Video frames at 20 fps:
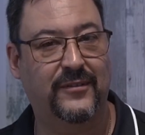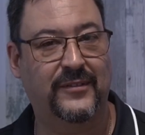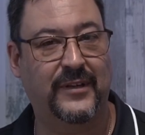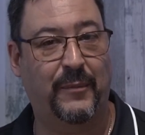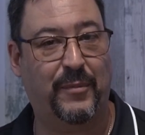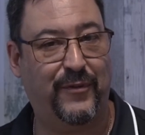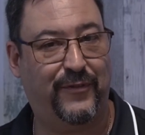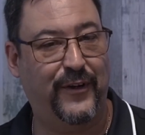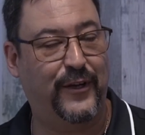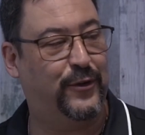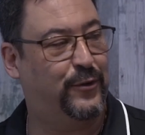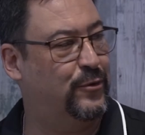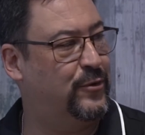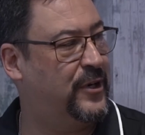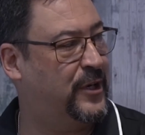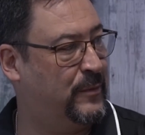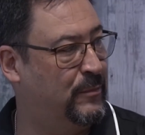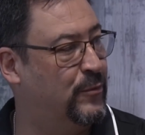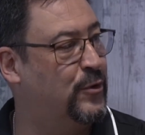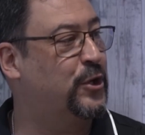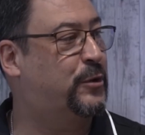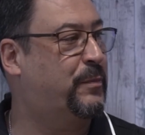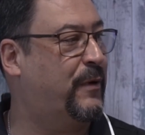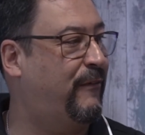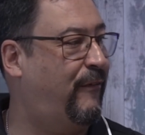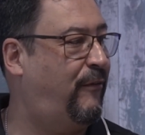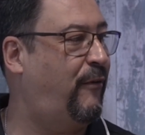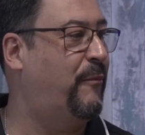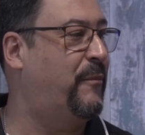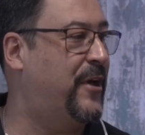da prefeitura, que muito
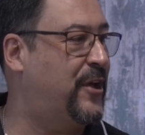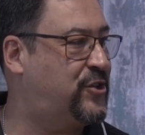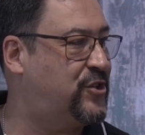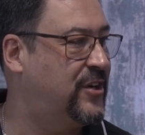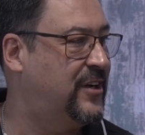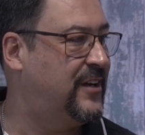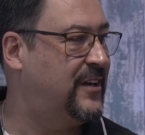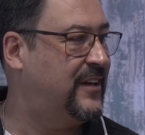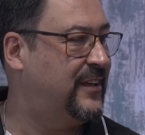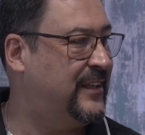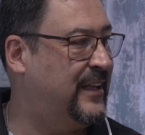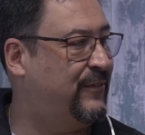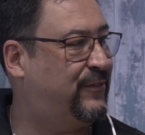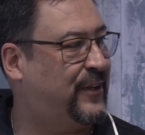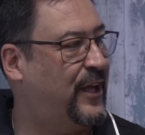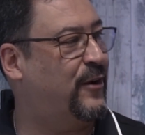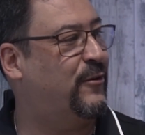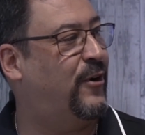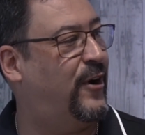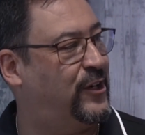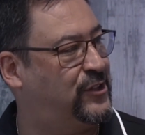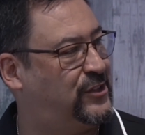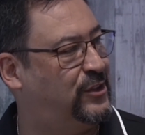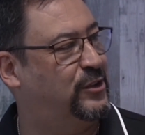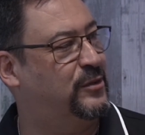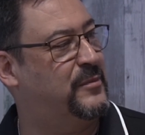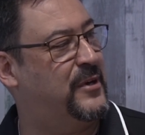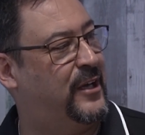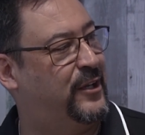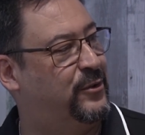provavelmente deve estar igual a ação
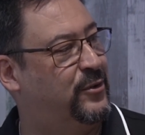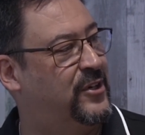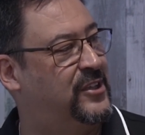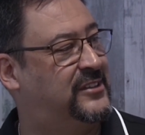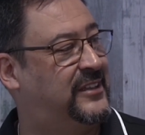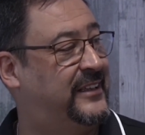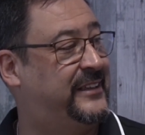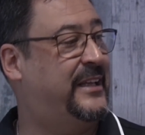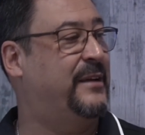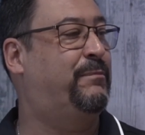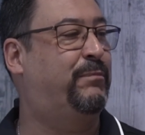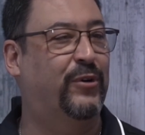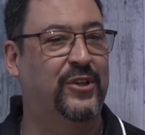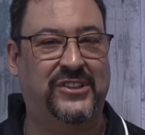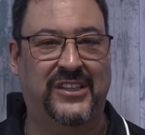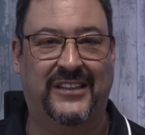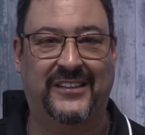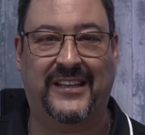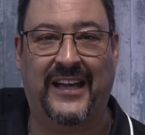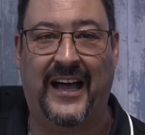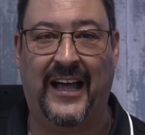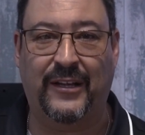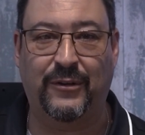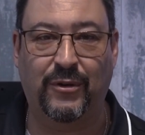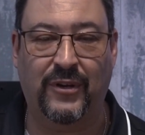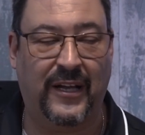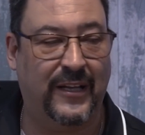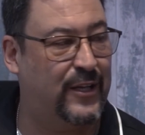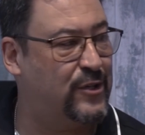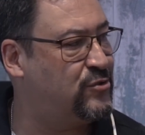do 62 lá,
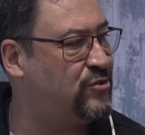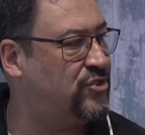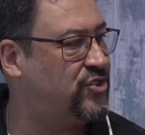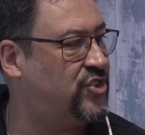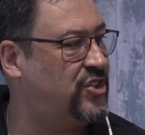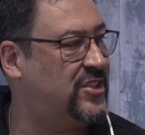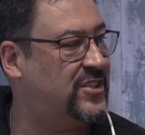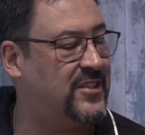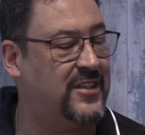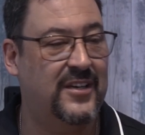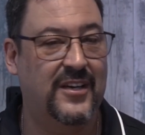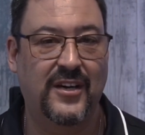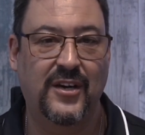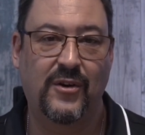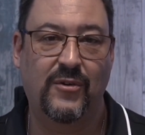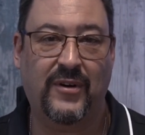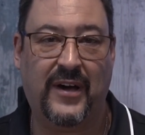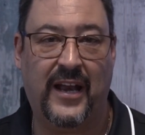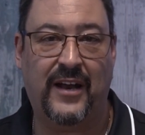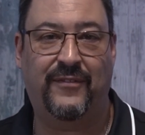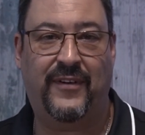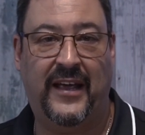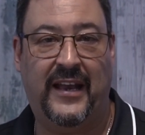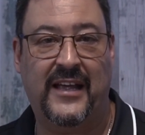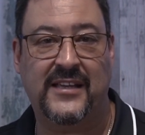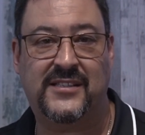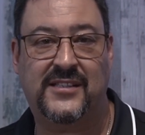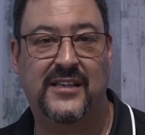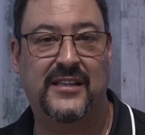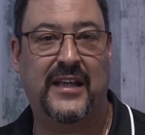depositado lá na justiça, o cara vai lá
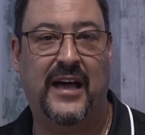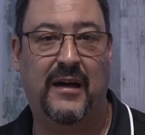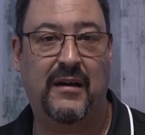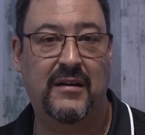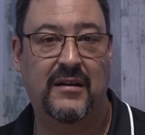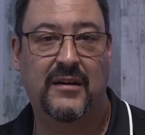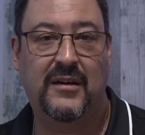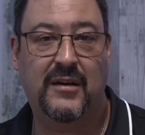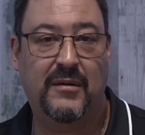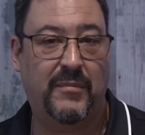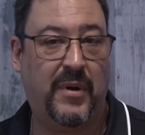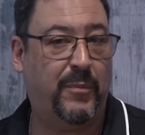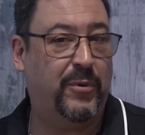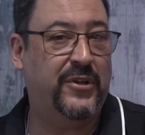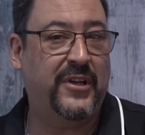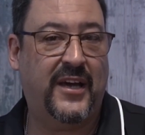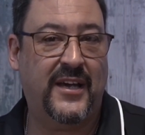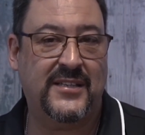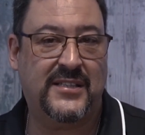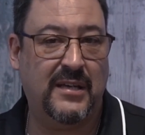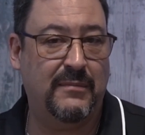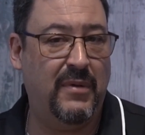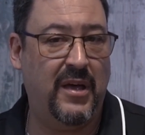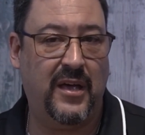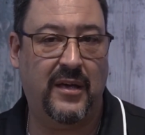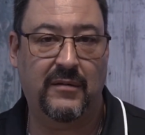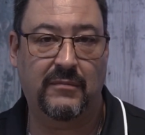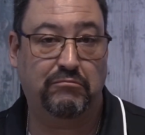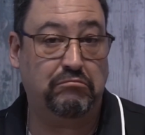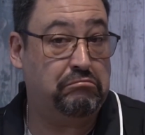assinar para poder
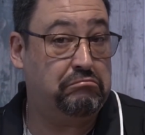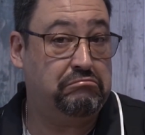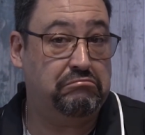receber.